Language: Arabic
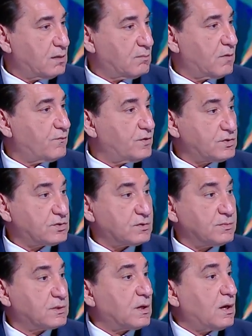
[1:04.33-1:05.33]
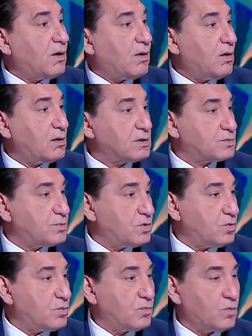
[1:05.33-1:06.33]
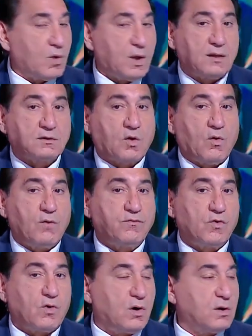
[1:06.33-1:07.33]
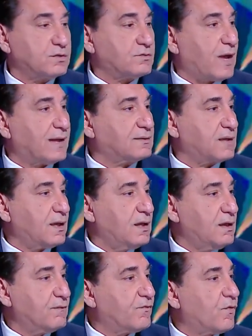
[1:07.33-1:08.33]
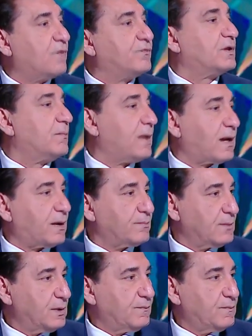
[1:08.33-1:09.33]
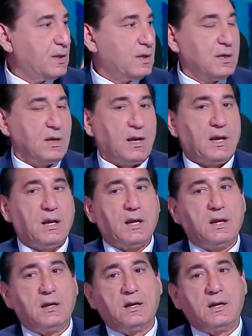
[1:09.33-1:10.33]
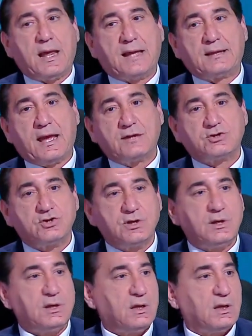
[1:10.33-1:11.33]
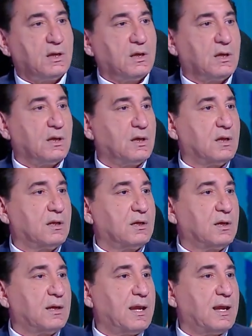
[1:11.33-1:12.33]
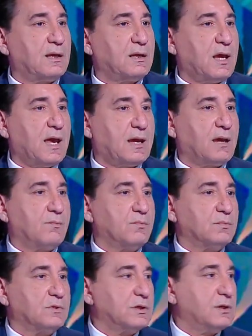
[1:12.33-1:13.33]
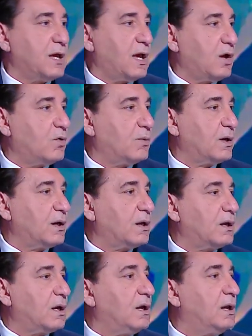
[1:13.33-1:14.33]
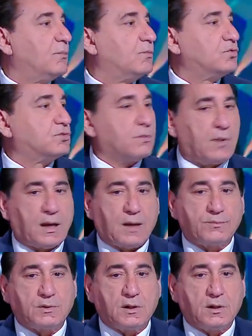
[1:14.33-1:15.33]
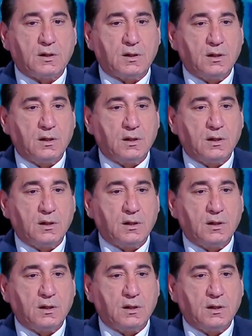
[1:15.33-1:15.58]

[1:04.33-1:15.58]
مفيش سيمتريه خالص بينهم ولا توافق خالص حتى في وقفه الملعب اللي ادهشني ان الاهلي هجم دقيقه وبعدين رجع لعب نص ملعب تاني